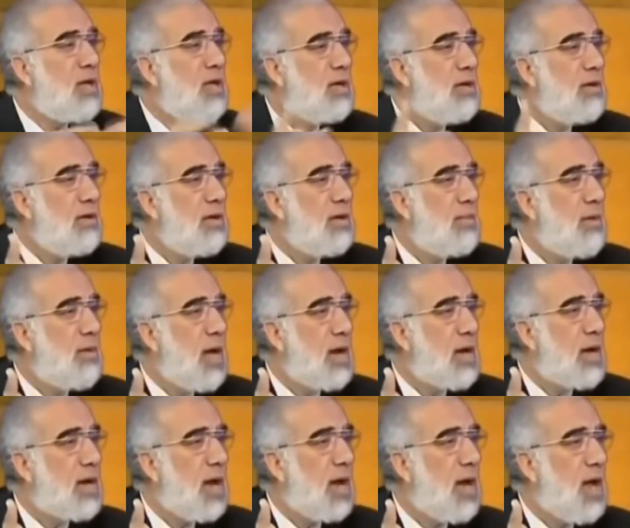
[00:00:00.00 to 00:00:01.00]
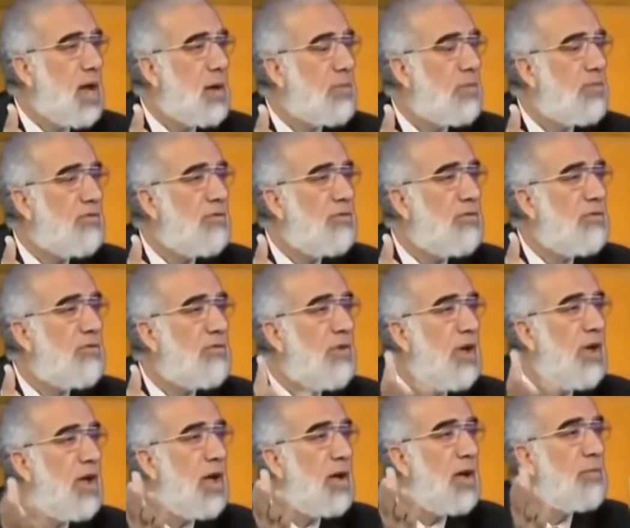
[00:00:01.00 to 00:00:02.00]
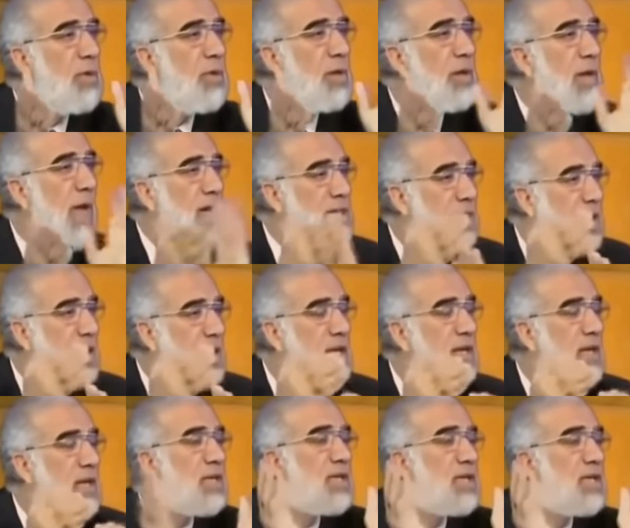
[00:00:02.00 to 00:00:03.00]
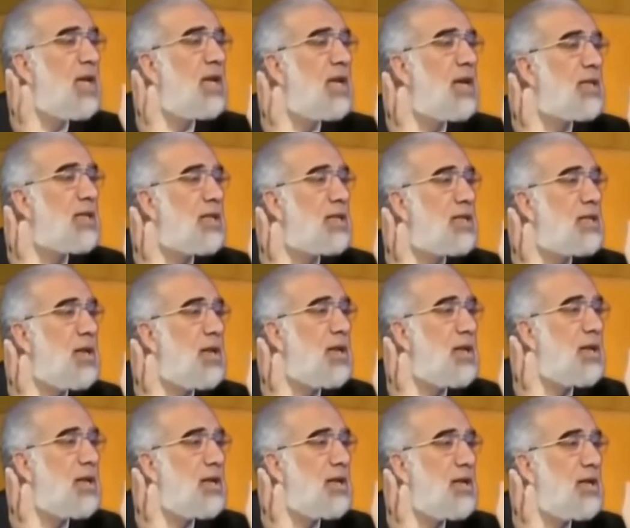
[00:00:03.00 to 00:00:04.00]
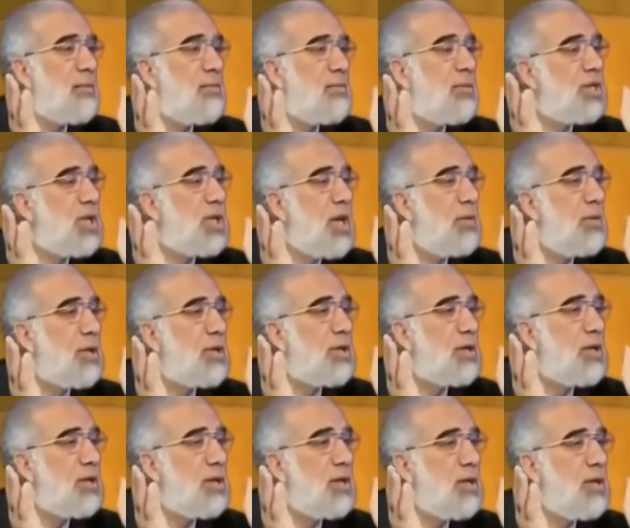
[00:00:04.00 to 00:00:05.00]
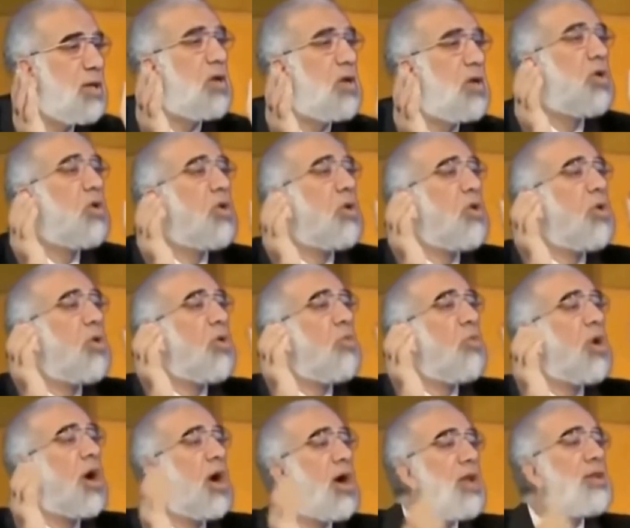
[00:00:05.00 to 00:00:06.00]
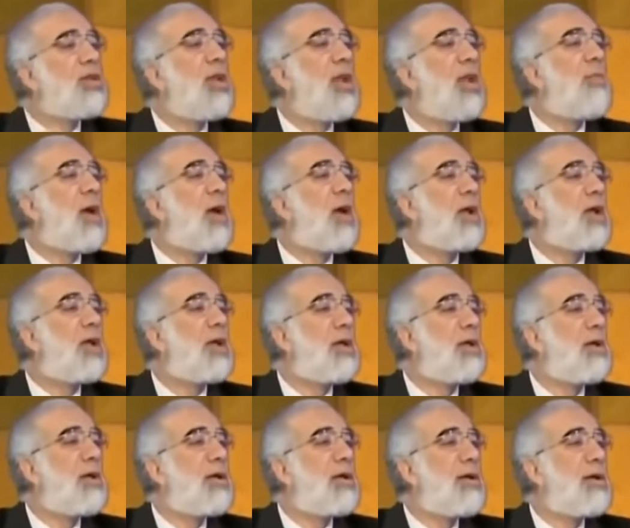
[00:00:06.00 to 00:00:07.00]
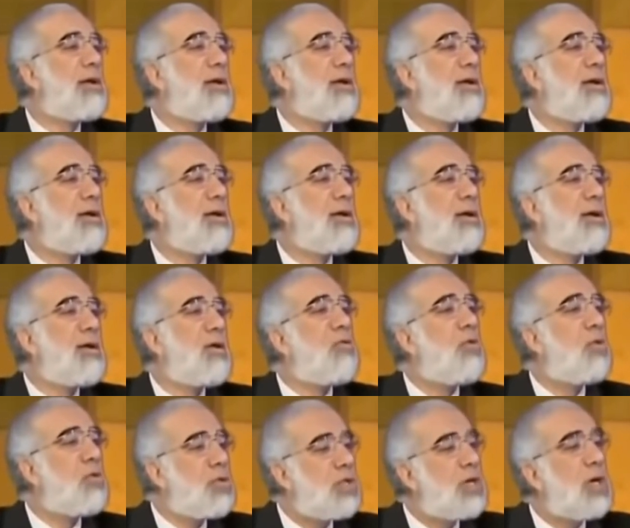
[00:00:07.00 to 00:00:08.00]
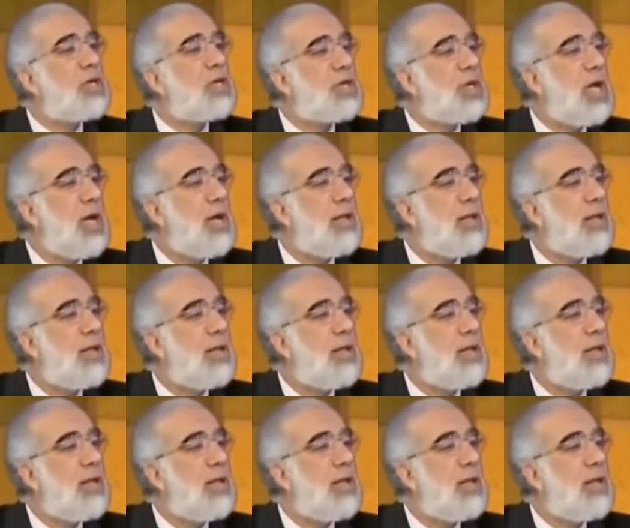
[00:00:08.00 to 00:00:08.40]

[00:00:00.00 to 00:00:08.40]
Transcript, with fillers: المعركة الحرب نعم. فمن عجلته نسي أن يغتسل نعم. من جنابته وخرج إلى المعركة ورزق الشهادة